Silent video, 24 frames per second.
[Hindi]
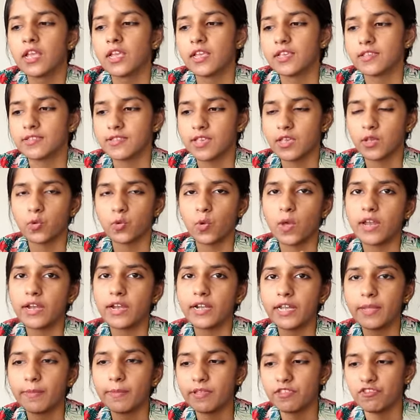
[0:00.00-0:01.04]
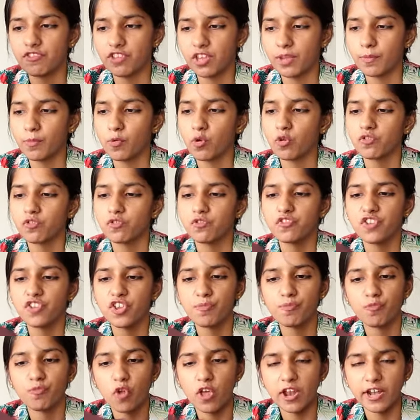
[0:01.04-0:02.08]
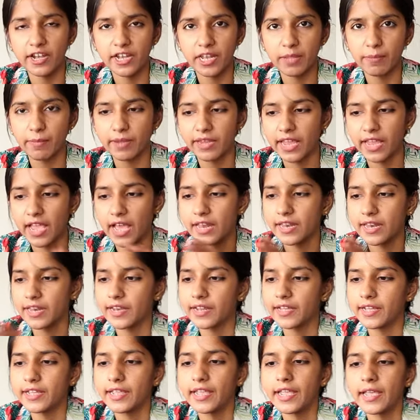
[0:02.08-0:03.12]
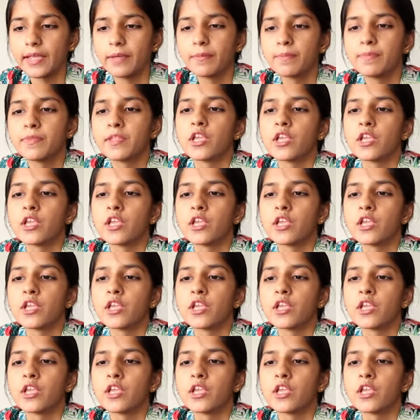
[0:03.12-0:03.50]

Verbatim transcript: इसकी क्वालिटी भी चीप हो चीप क्वालिटी में ये आने लग गया है